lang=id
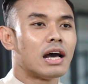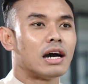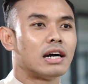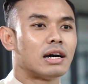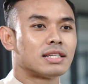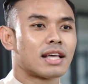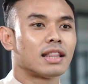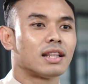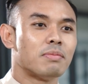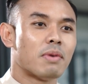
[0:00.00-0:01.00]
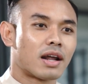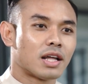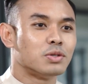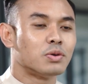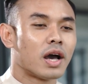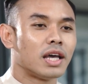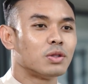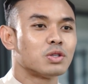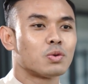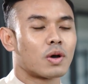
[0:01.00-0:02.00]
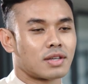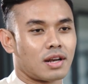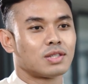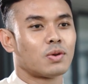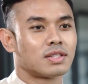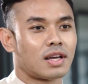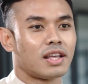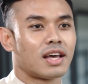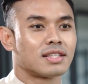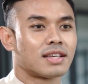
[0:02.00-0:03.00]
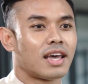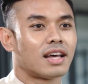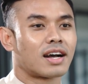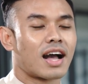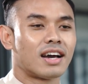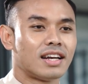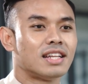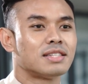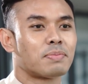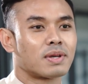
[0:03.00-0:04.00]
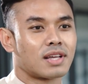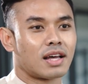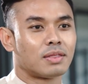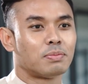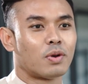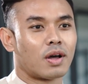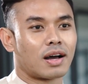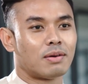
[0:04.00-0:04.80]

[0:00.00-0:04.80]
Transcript: uh, saat lebaran juga itu suasana-suasana yang saya kangenin pas saat pulang